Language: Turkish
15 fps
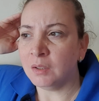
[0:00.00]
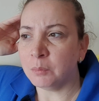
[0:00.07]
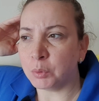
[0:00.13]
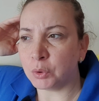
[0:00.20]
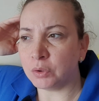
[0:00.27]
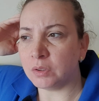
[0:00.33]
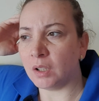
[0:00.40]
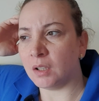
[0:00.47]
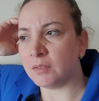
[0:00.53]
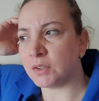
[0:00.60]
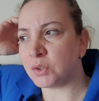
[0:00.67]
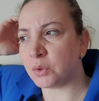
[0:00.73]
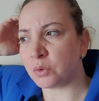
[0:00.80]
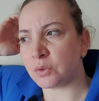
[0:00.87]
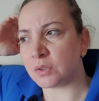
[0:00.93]
Bugün de hava
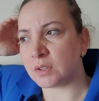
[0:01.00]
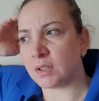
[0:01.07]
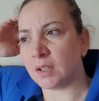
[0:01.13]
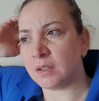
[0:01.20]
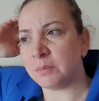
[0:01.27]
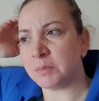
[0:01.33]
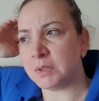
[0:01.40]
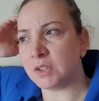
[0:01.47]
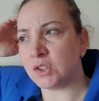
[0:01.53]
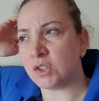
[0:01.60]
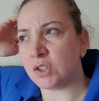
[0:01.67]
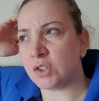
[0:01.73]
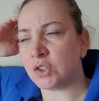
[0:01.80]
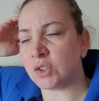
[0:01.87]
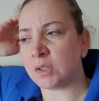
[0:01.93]
çok güzel. Bir
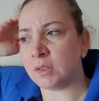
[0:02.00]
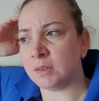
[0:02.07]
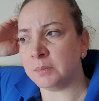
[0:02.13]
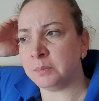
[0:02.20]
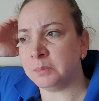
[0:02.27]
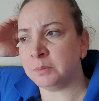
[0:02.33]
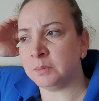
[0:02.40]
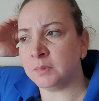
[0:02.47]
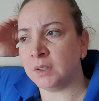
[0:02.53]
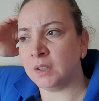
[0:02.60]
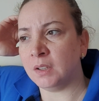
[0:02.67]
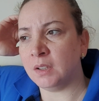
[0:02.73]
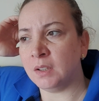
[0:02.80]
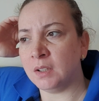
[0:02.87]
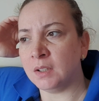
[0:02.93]
dışarı çıkalım.
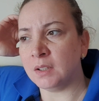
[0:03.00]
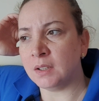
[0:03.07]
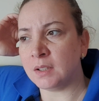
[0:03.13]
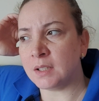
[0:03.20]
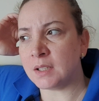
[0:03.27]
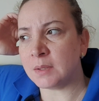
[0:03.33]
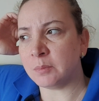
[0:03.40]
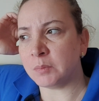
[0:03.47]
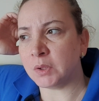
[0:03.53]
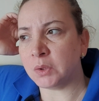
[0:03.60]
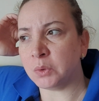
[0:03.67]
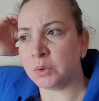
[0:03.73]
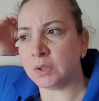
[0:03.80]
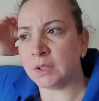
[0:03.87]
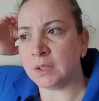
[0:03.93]
Kızımla
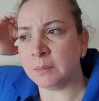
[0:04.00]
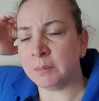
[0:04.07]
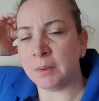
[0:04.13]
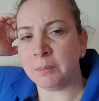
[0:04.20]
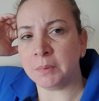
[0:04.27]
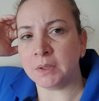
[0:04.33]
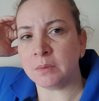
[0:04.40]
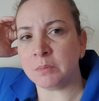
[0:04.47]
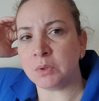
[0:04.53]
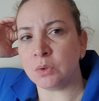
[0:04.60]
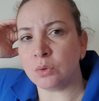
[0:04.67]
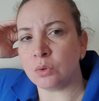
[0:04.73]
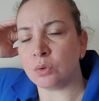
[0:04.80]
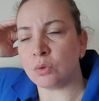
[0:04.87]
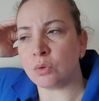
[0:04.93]
yürüyelim. Hem bana bir
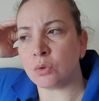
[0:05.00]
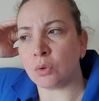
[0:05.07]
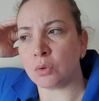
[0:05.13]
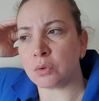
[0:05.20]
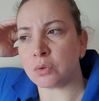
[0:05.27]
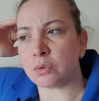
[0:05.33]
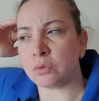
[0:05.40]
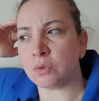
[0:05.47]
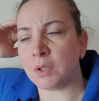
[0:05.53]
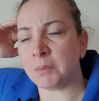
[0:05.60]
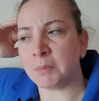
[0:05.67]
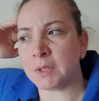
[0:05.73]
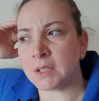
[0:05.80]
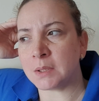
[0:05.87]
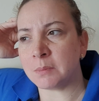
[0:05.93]
yürüyüş olsun
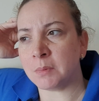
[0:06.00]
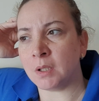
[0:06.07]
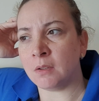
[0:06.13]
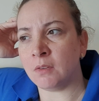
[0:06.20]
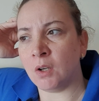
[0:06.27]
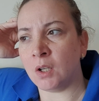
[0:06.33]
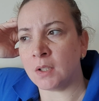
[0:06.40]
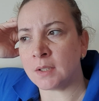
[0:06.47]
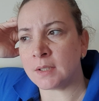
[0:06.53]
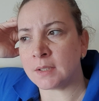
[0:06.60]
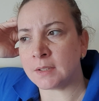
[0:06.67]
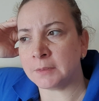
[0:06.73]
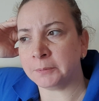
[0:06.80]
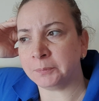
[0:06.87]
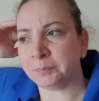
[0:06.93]
hem kızım hava
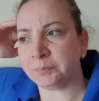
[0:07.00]
alsın.